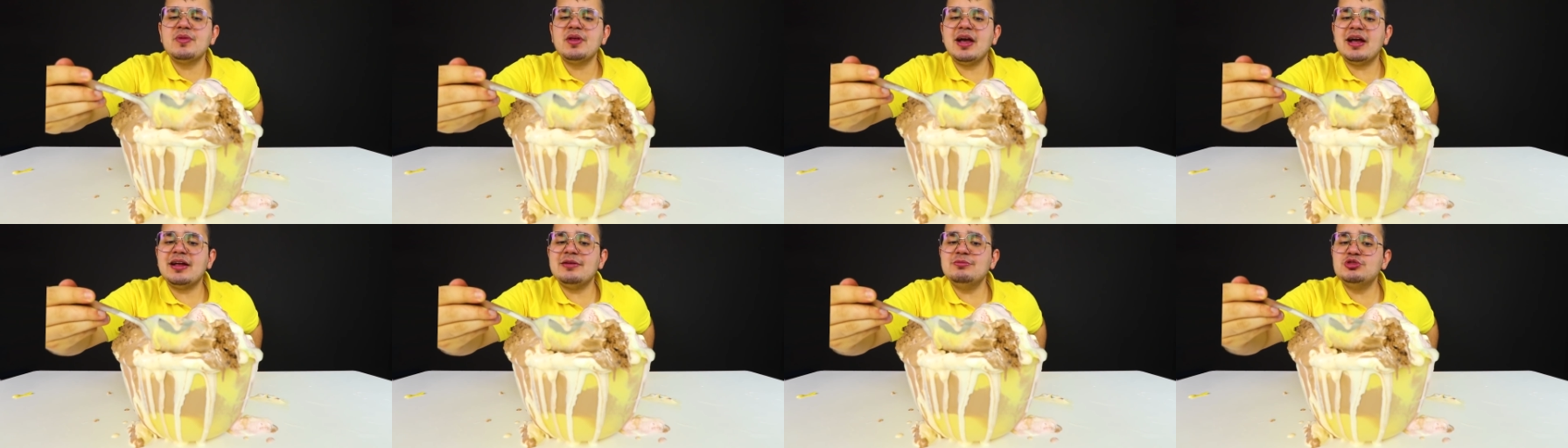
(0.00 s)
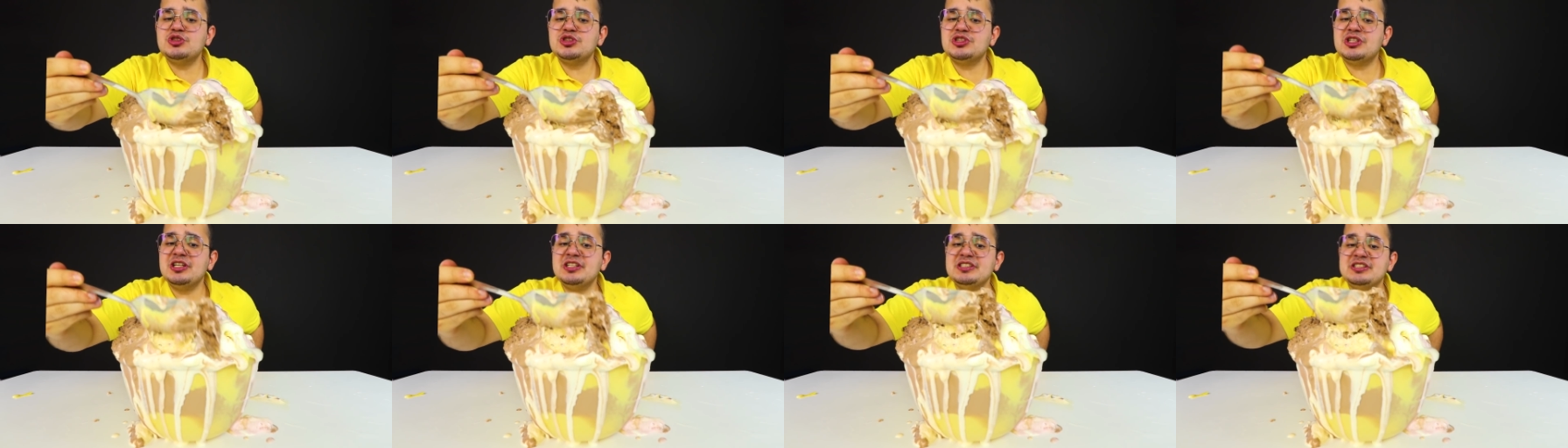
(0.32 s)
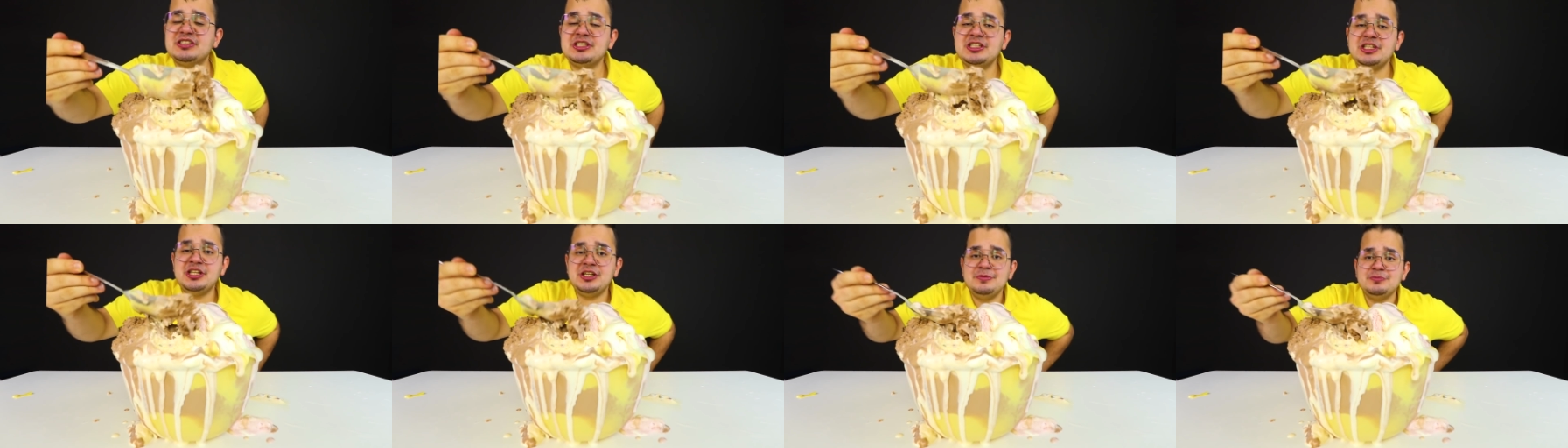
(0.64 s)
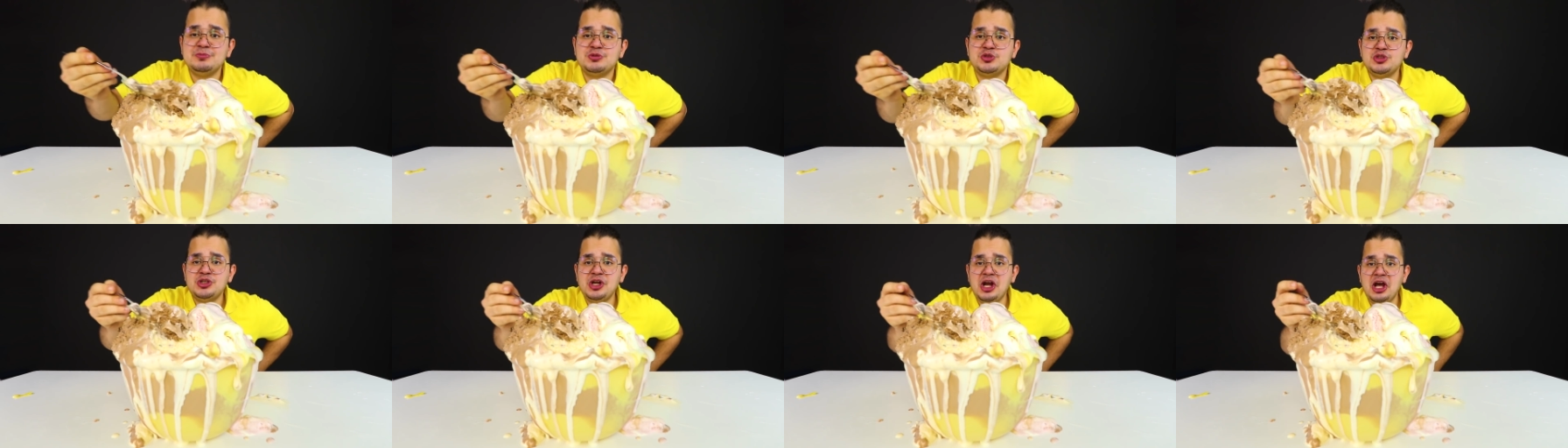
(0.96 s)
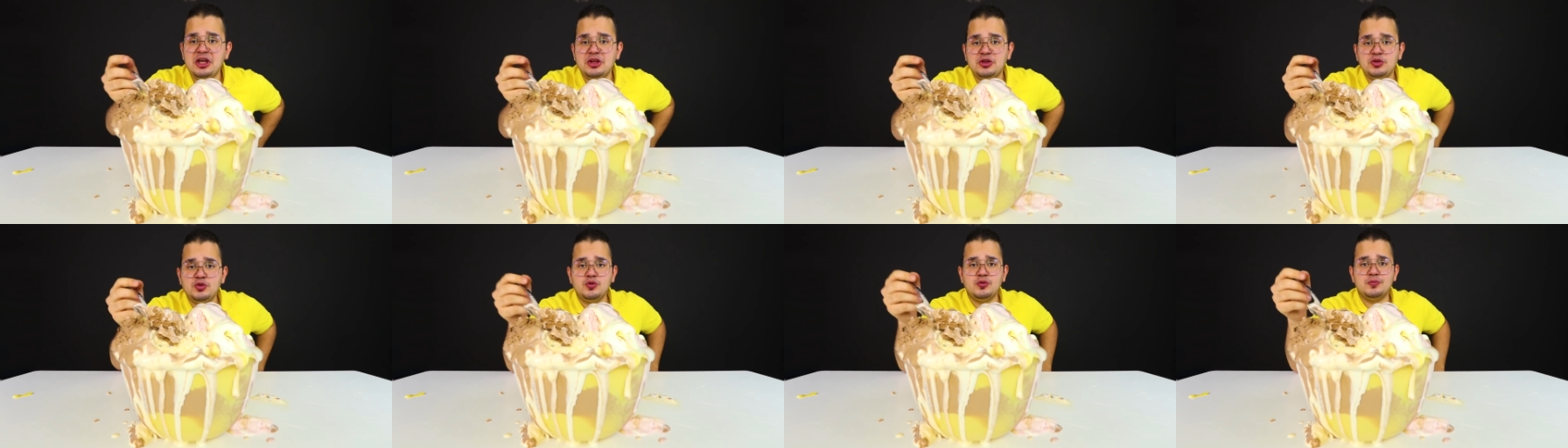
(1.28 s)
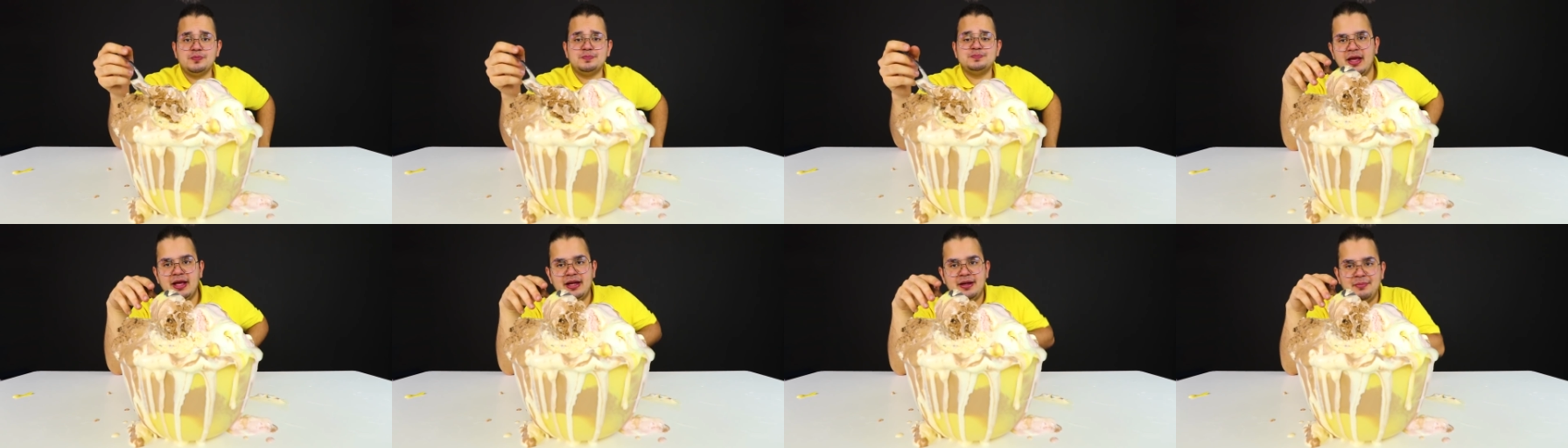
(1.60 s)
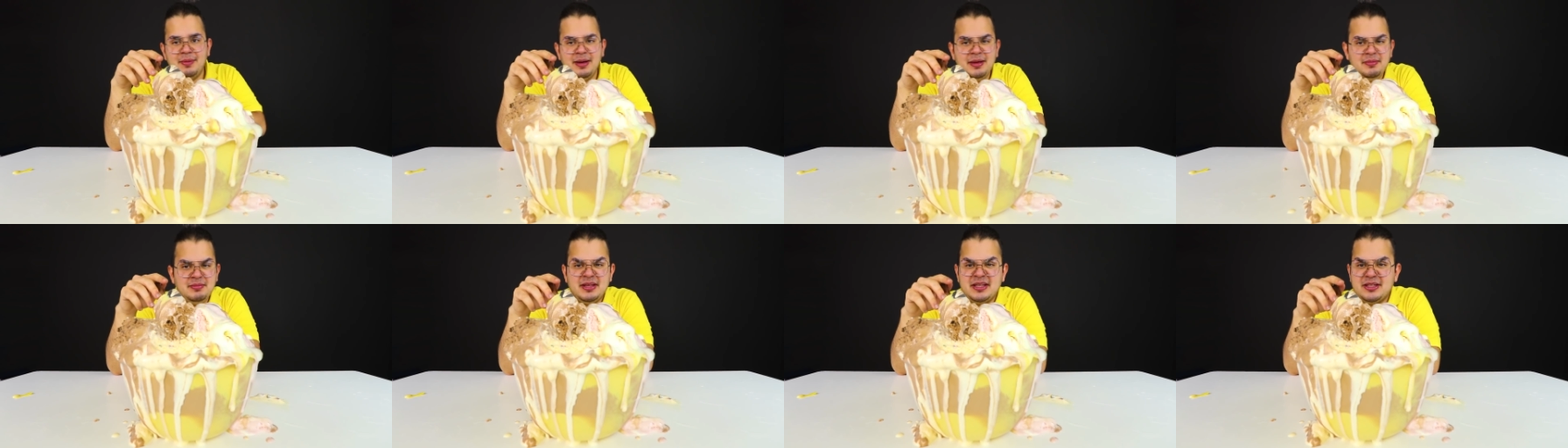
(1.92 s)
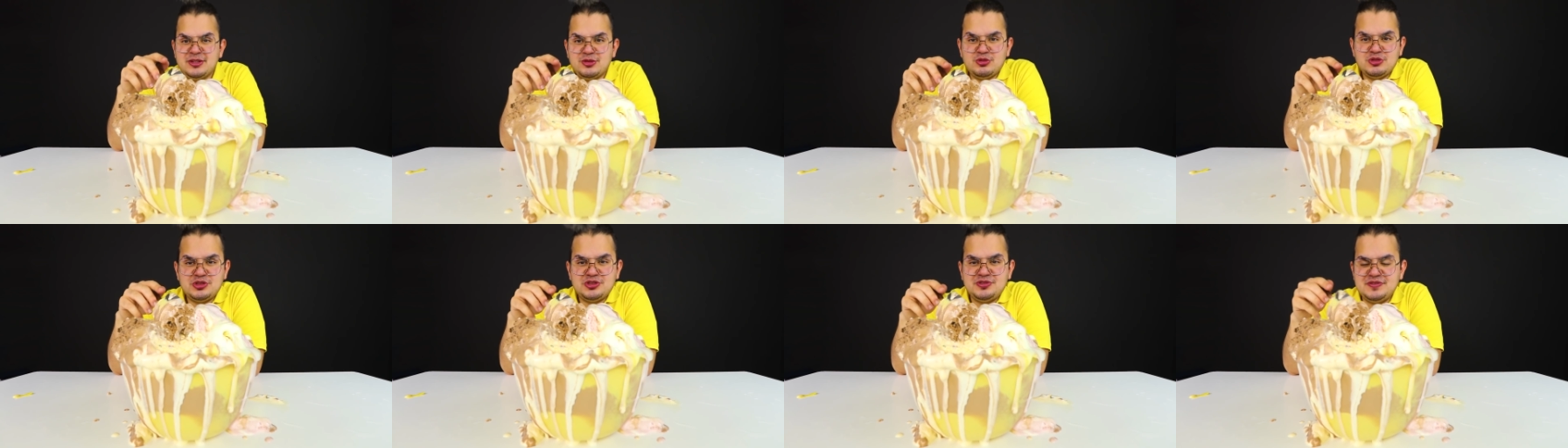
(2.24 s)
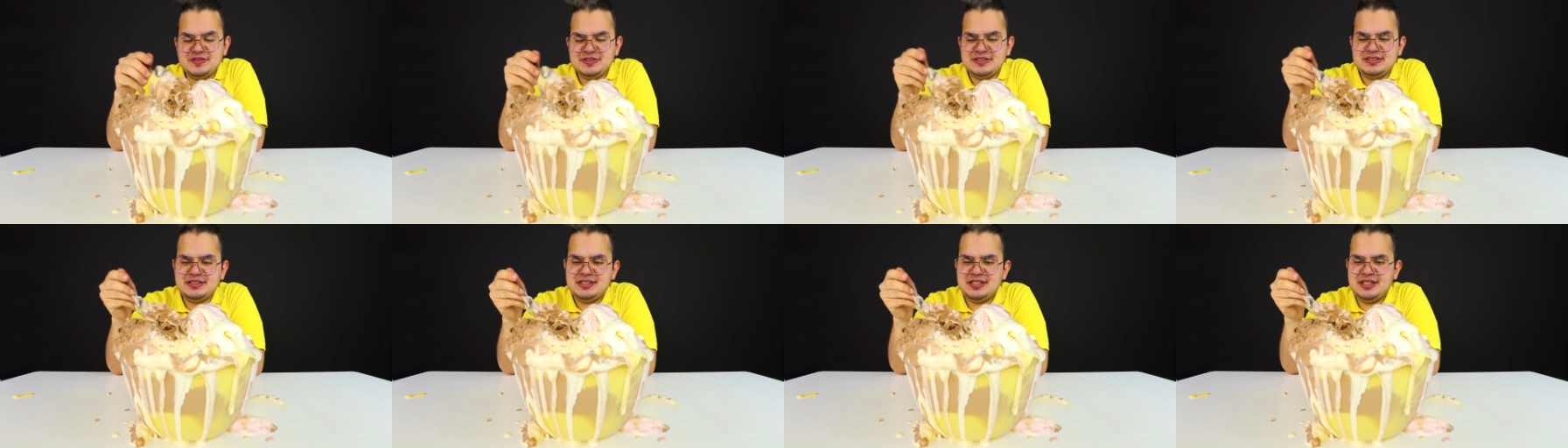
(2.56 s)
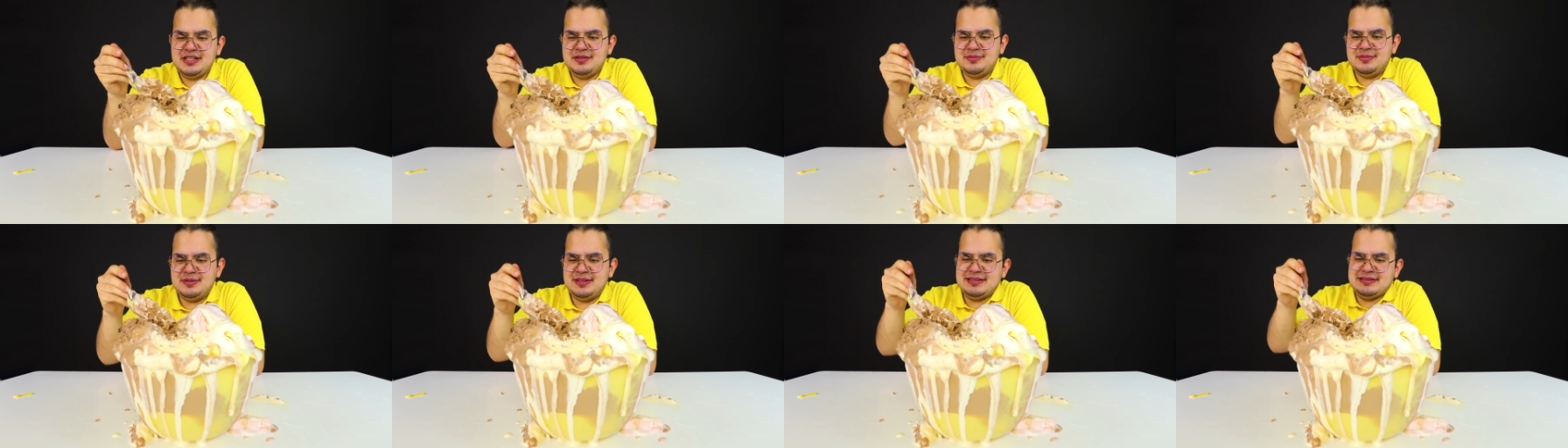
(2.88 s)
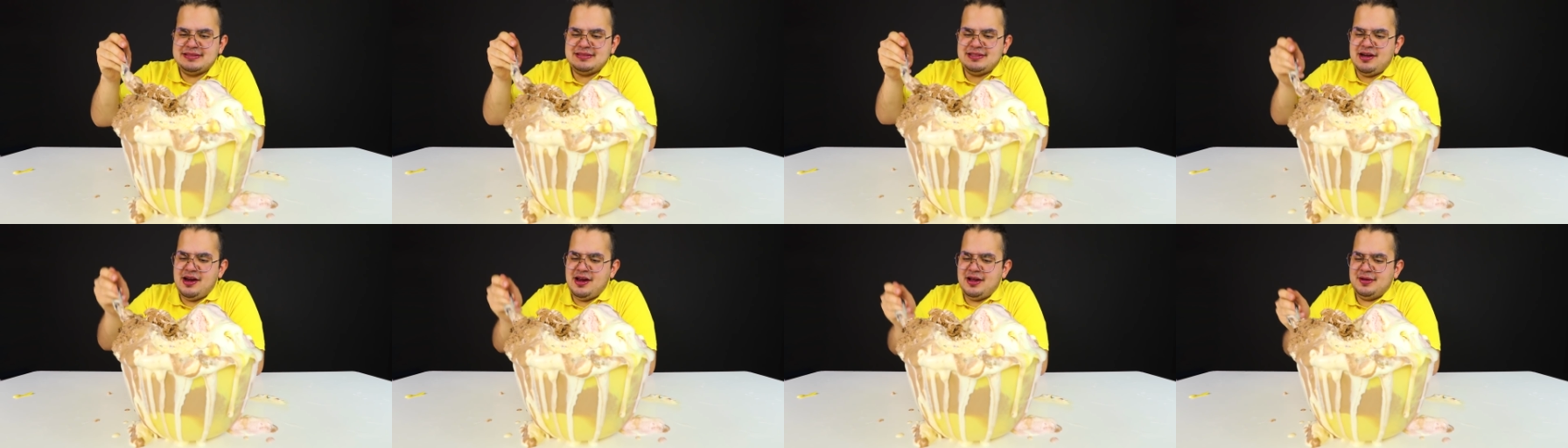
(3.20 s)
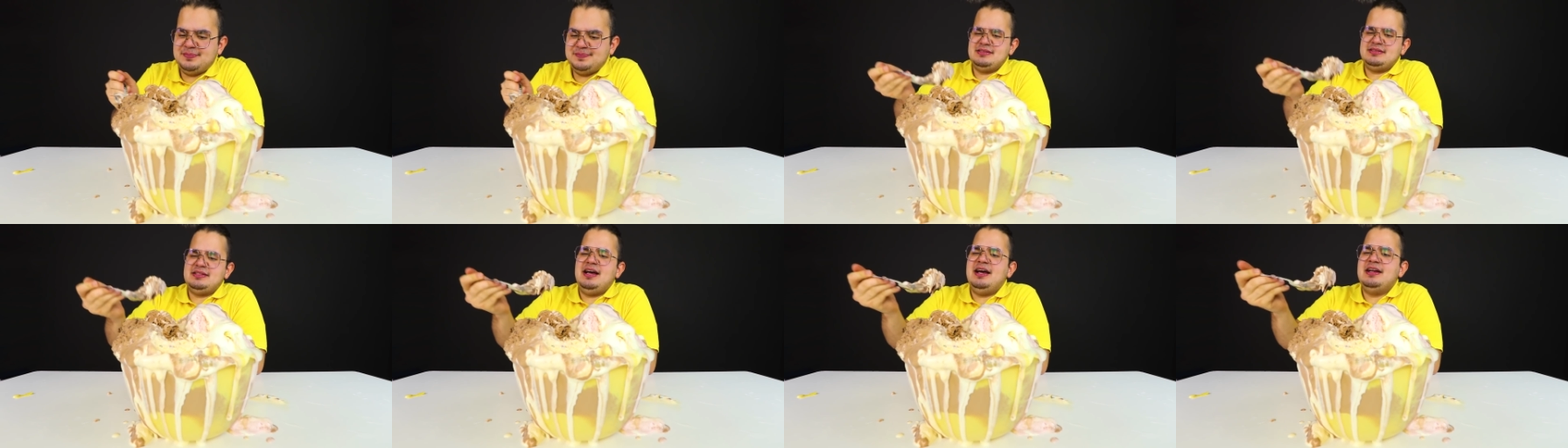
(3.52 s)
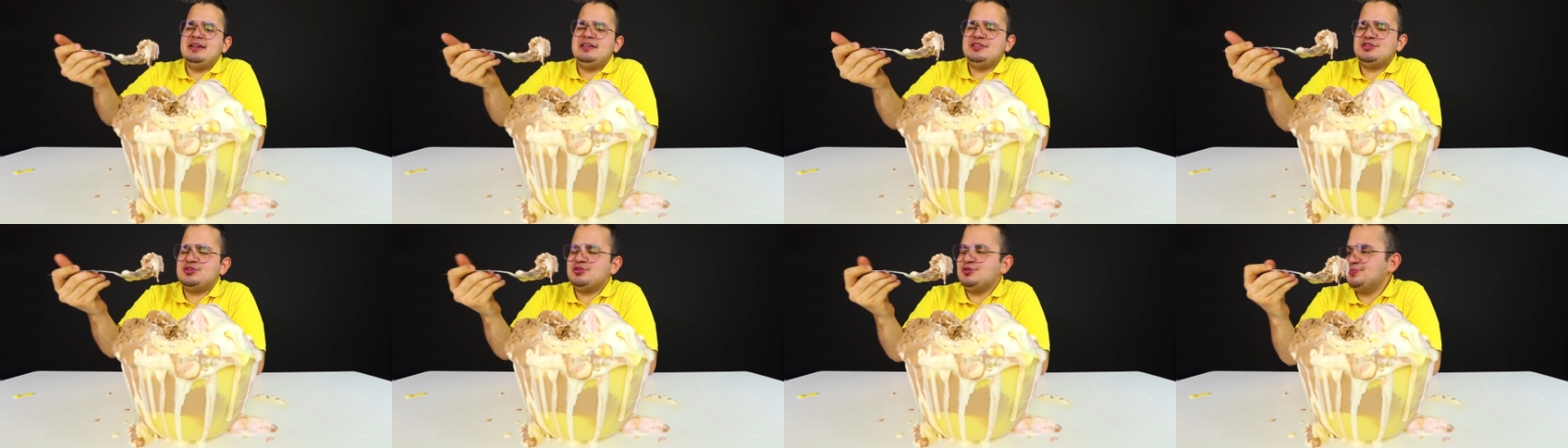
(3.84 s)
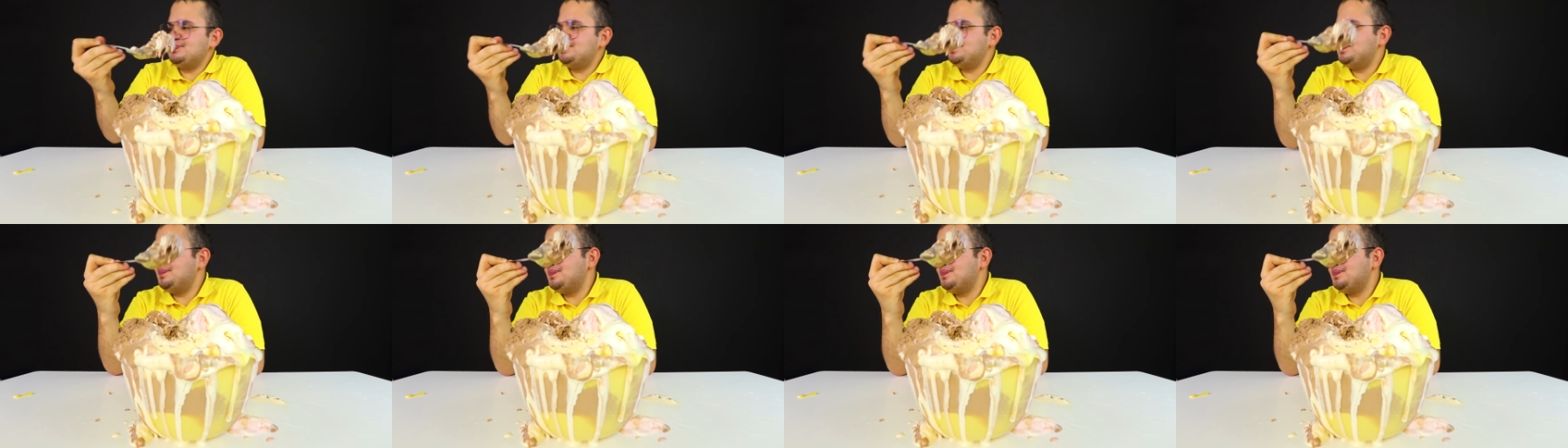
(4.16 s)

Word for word: يا اخي المشكله الايس كريم بسرعه يذوب يعني ما يمديك تغش في الايس كريم يعني صراحه صح انيسو؟